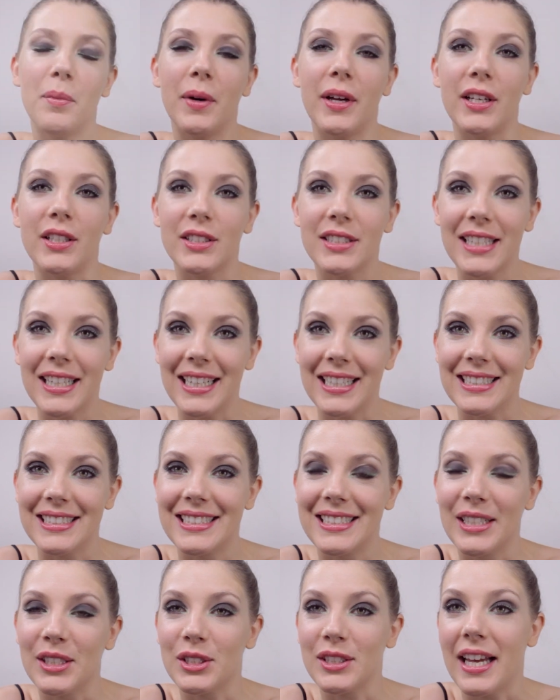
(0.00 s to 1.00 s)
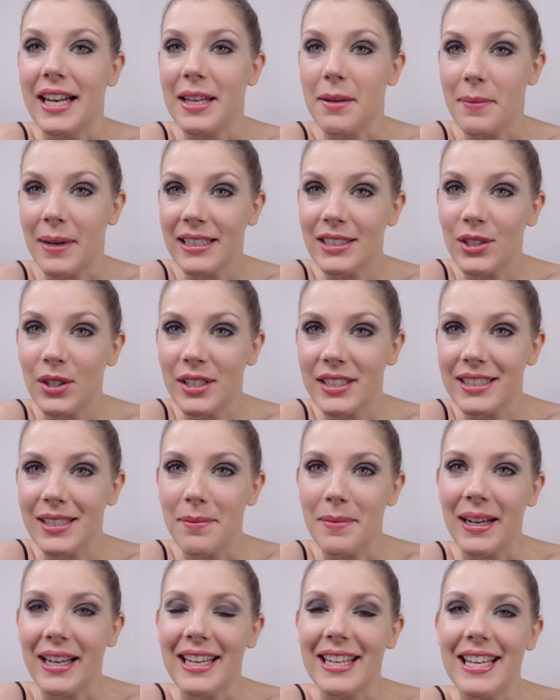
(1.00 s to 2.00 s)
Bueno chicas, si os animáis con
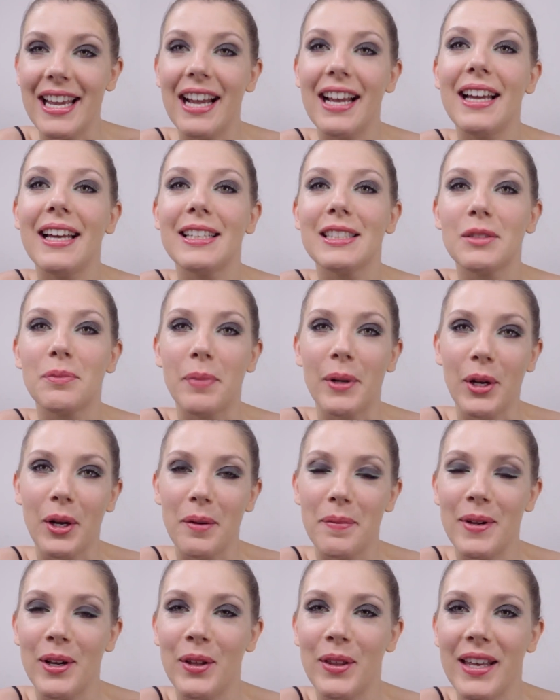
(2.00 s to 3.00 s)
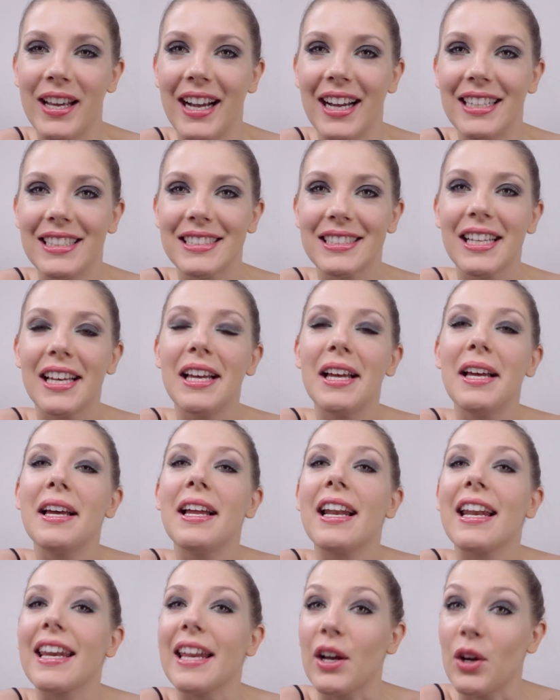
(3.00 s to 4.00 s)
este maquillaje espero que me lo digáis.
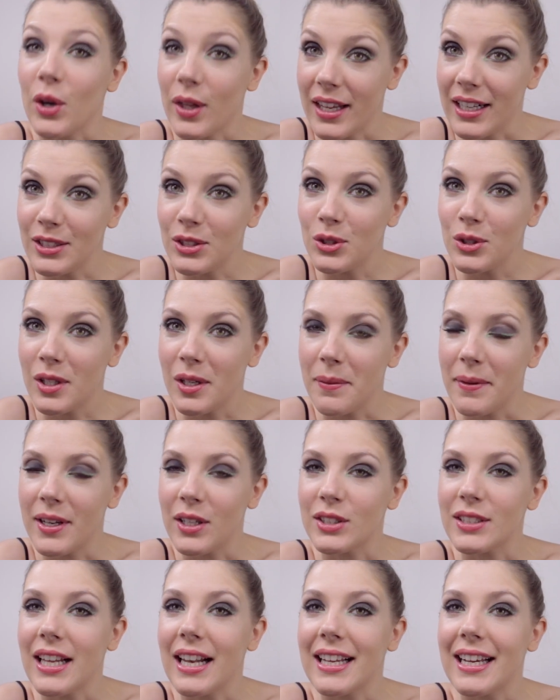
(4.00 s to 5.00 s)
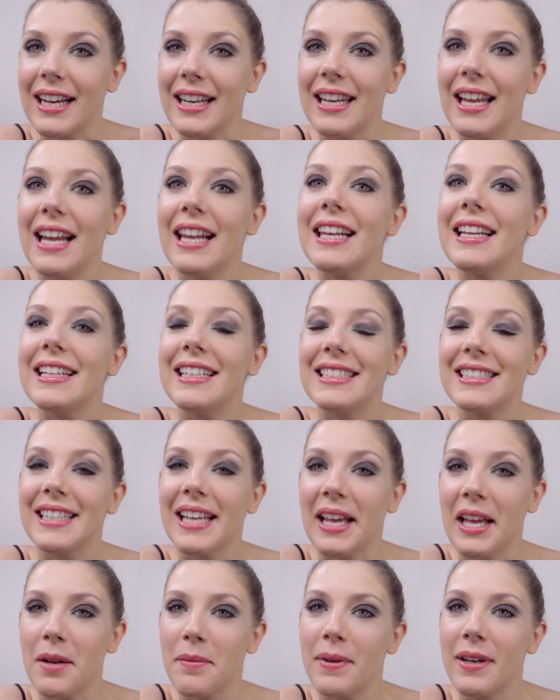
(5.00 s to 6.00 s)
Recordad suscribiros al canal y
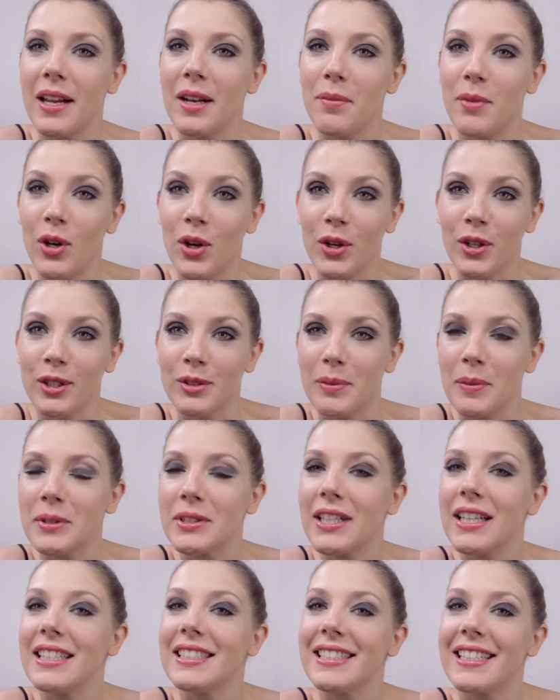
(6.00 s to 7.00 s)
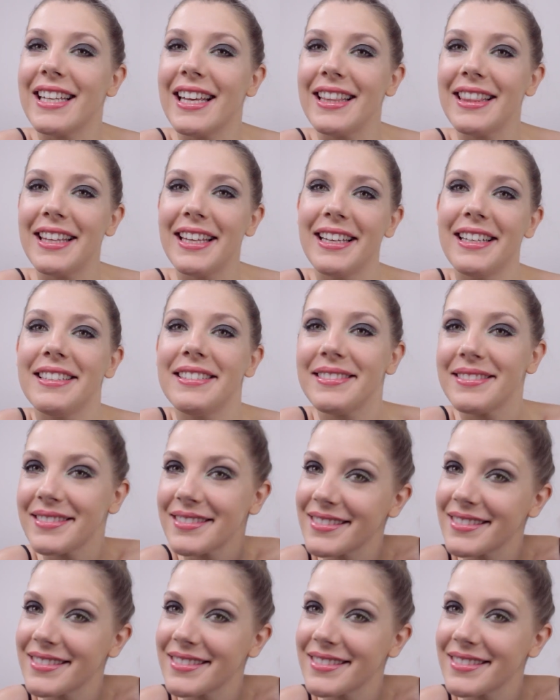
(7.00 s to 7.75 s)
seguirme en el blog. Nos vemos en el siguiente.